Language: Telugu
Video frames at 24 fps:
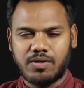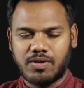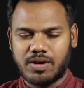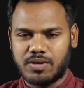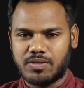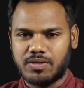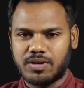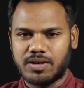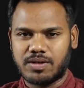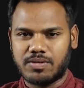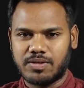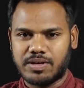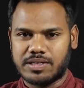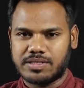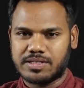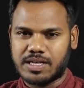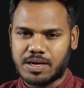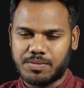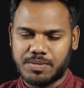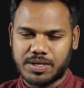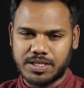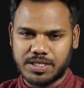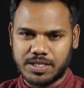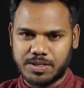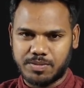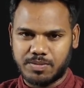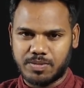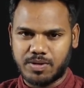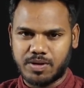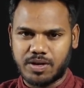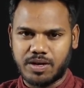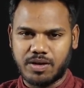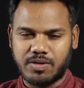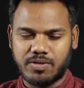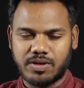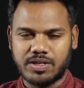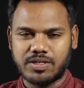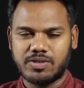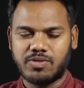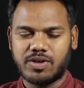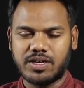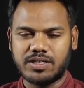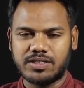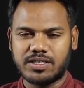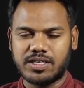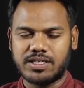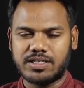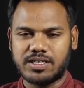వారికి ఉన్నటువంటి సామాజిక వారు
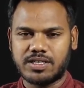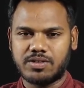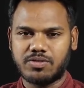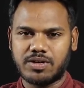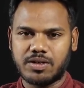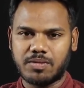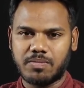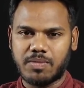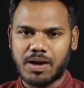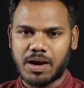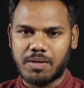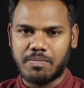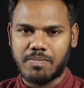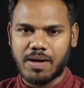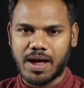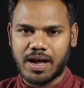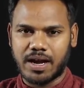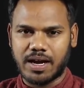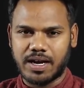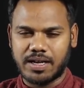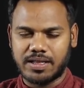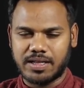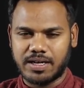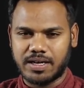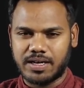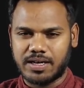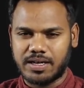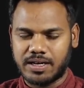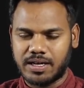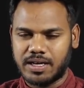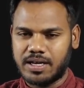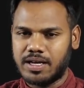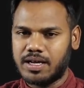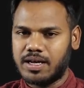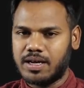వారు చేసేటువంటి బ్లడ్ బ్యాంక్ అయితే ఏంటి